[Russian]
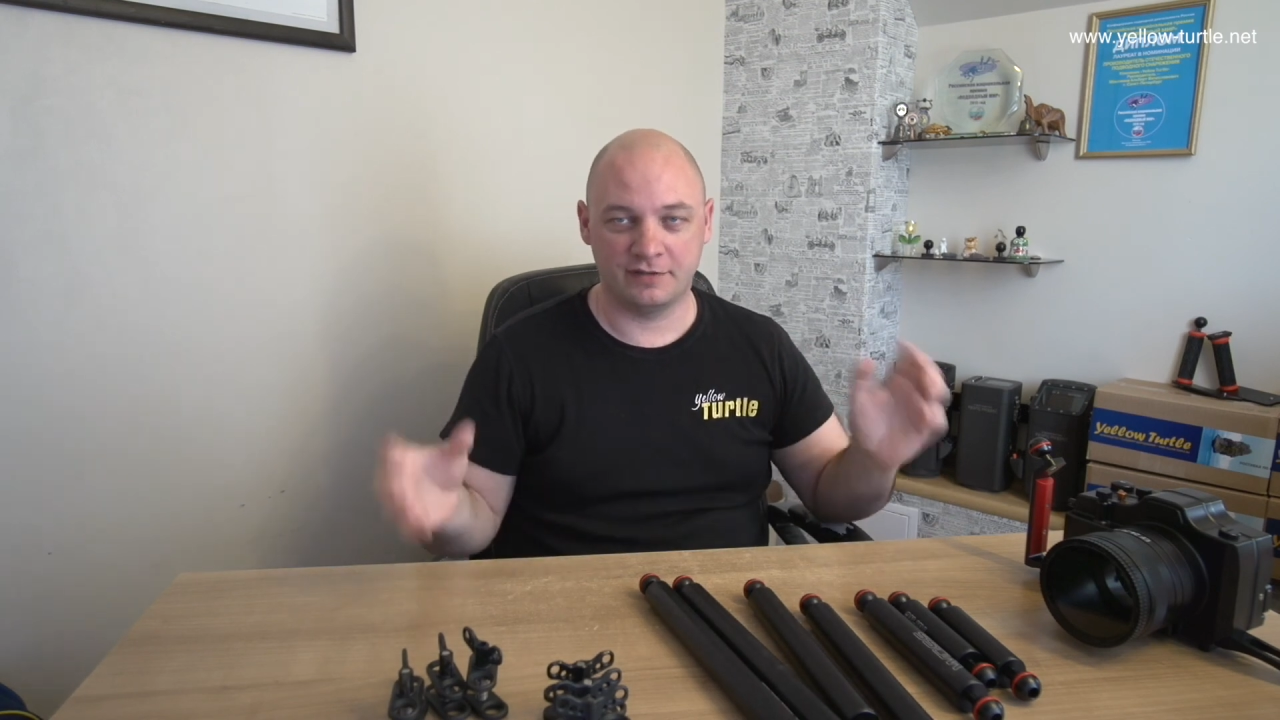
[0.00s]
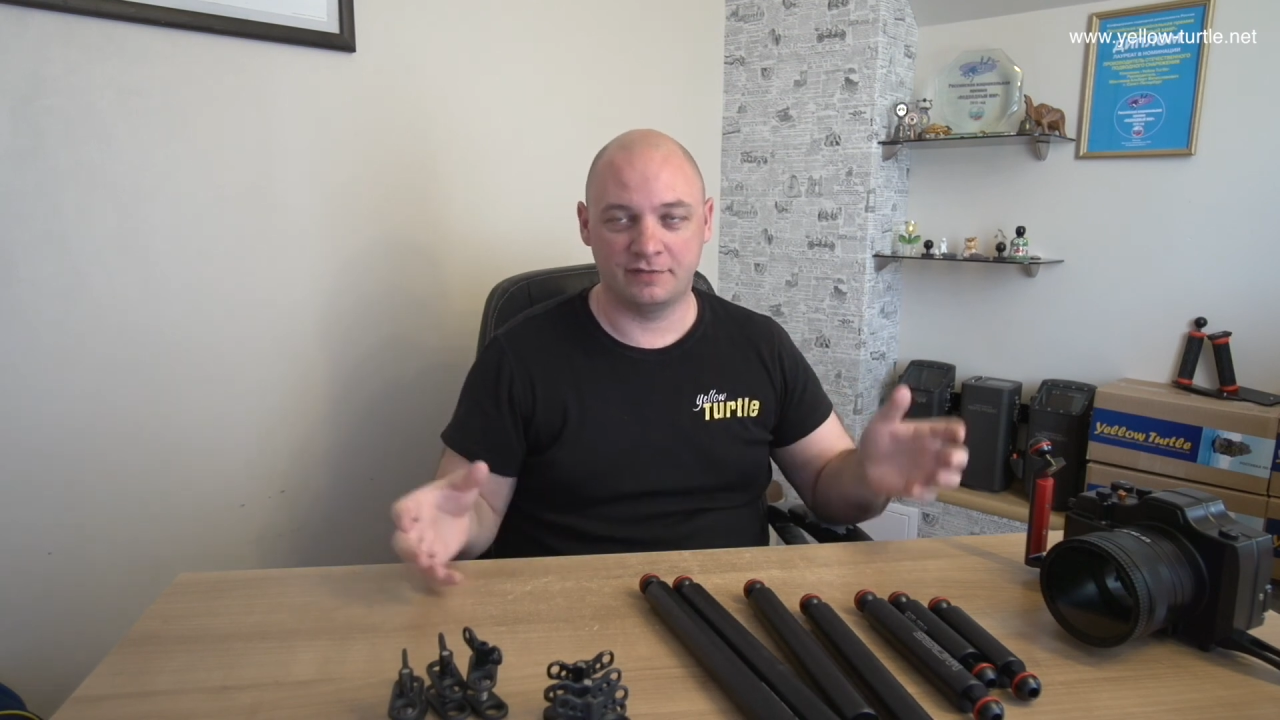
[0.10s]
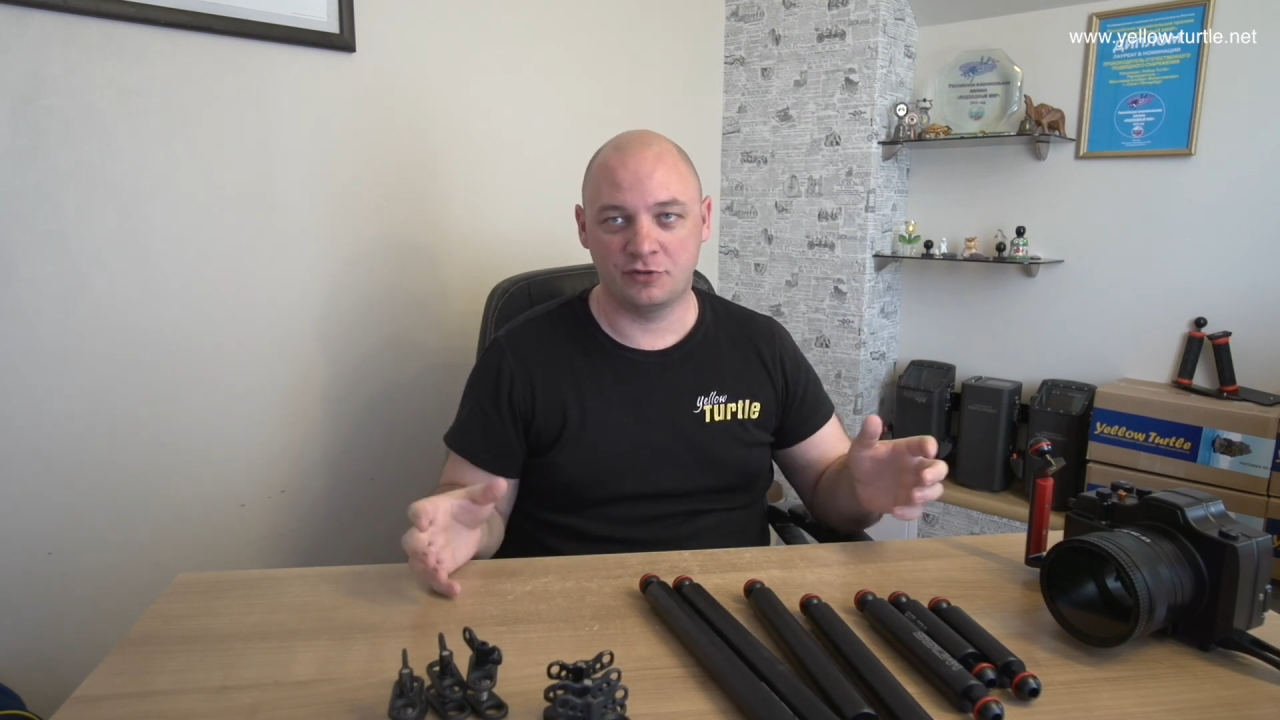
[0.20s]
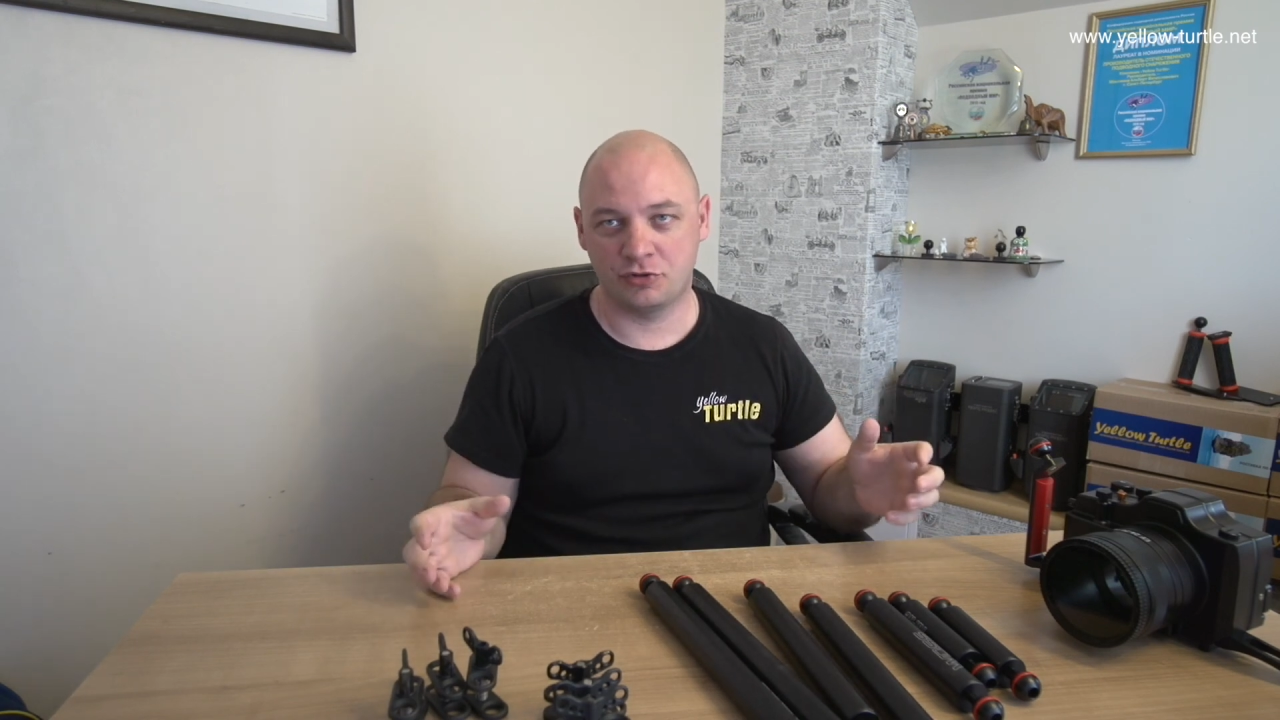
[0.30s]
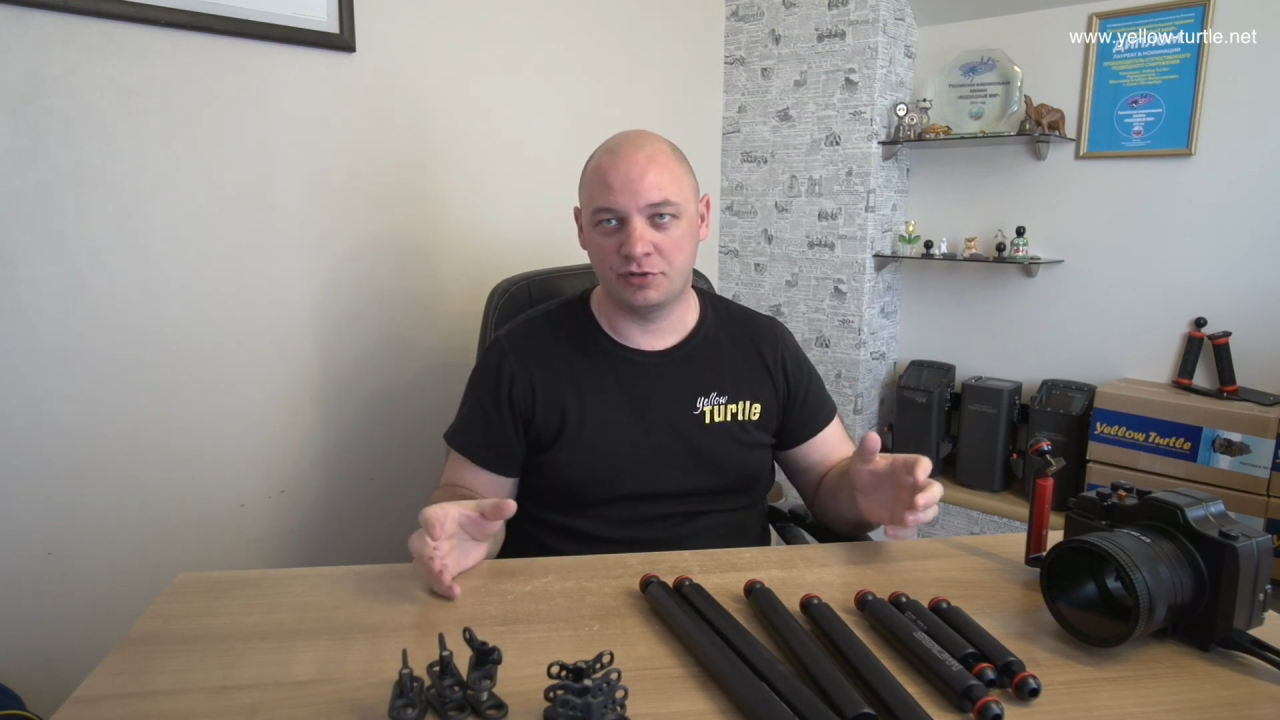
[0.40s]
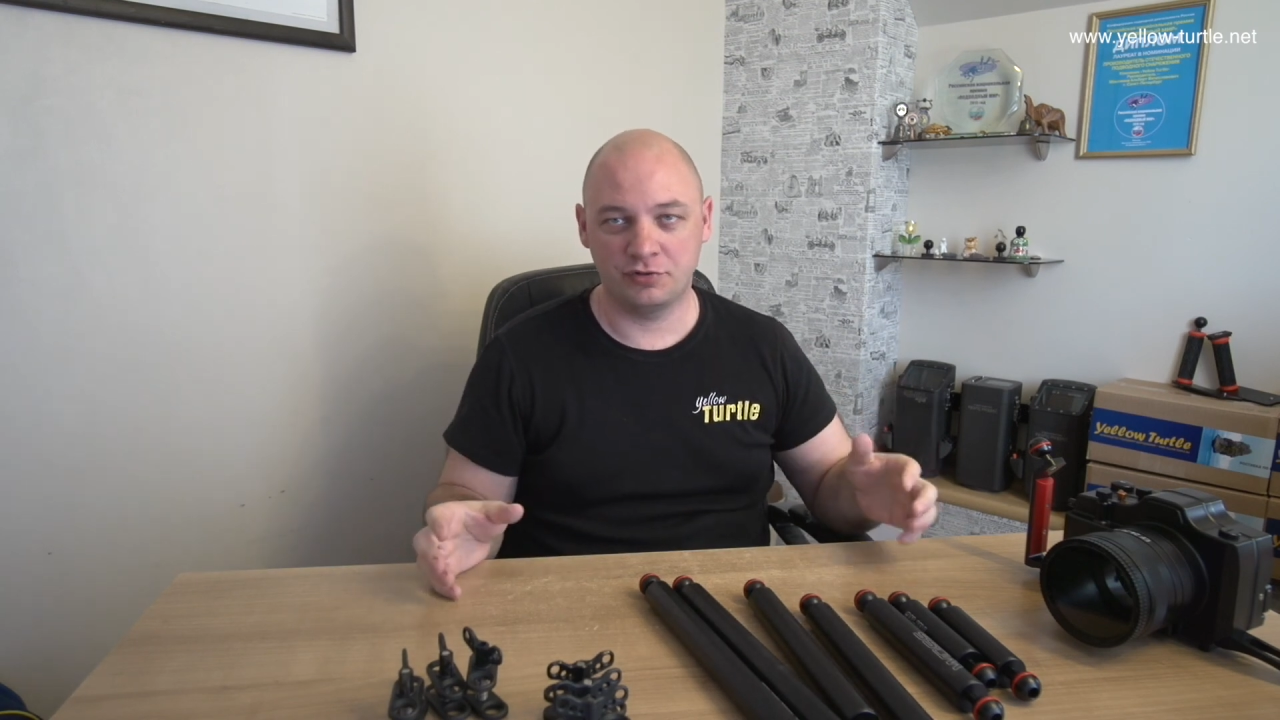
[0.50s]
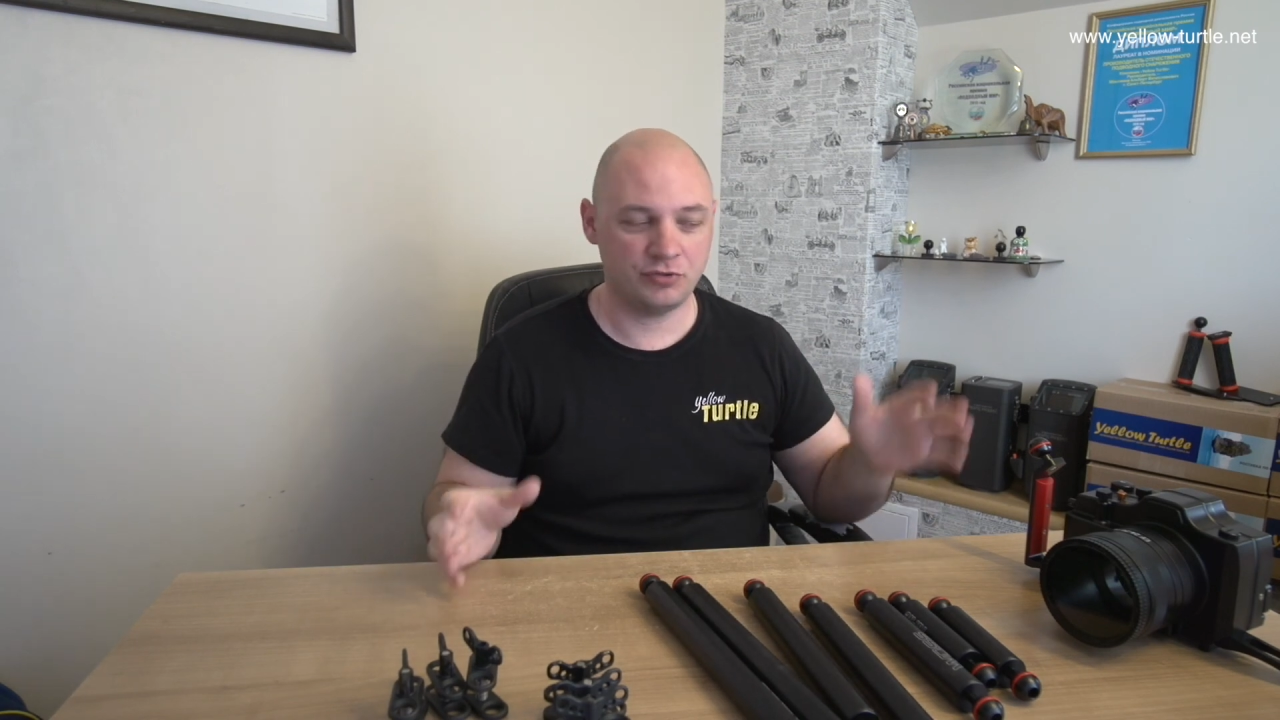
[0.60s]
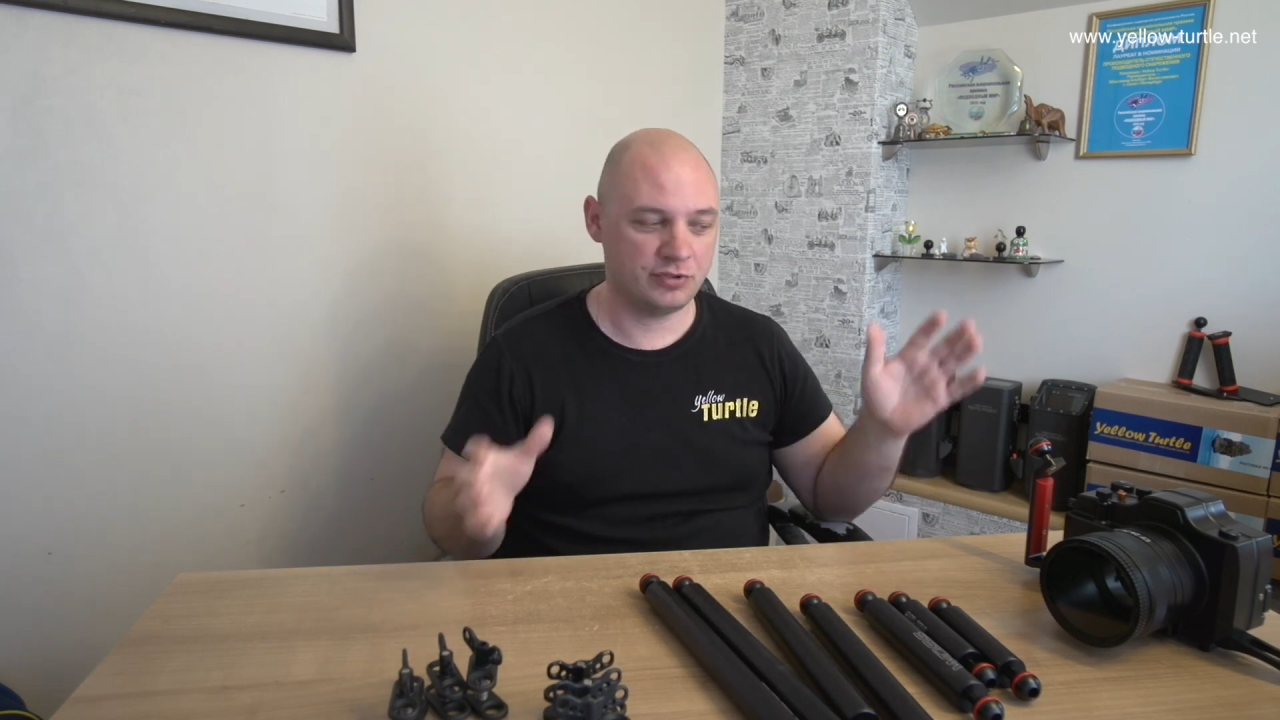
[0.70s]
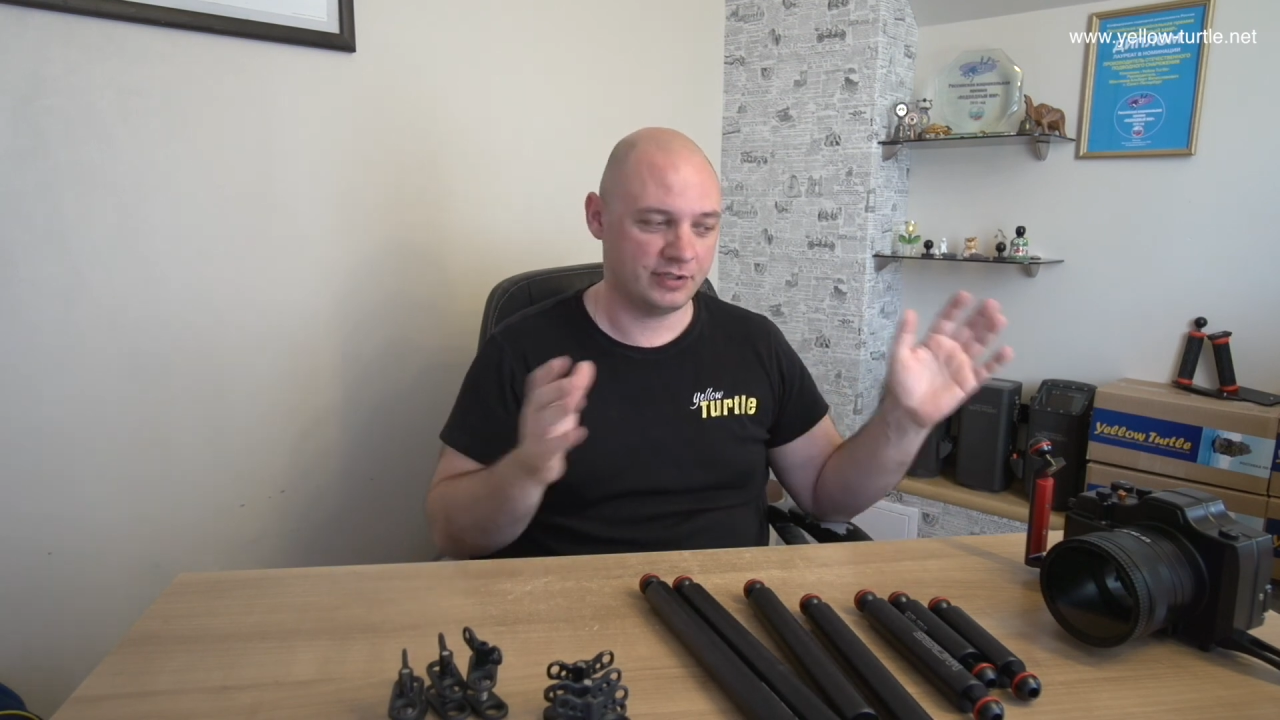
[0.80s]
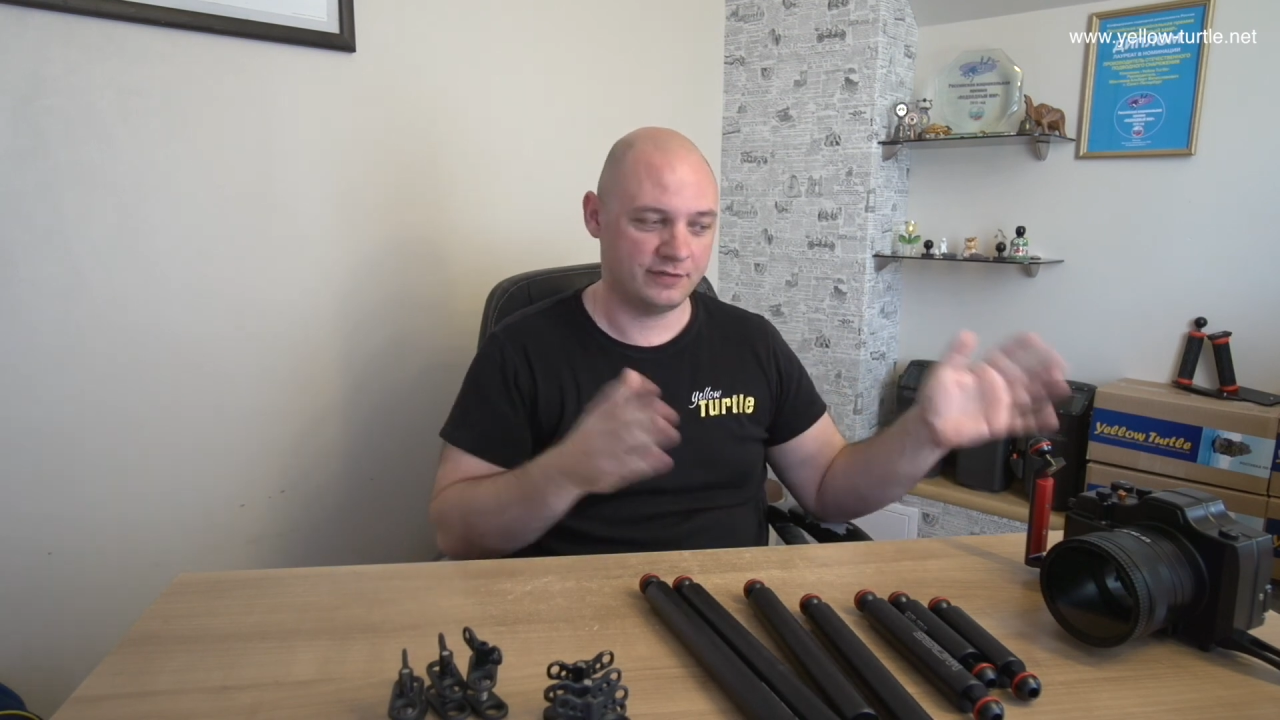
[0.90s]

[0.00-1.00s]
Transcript: Этого ничего не нужно,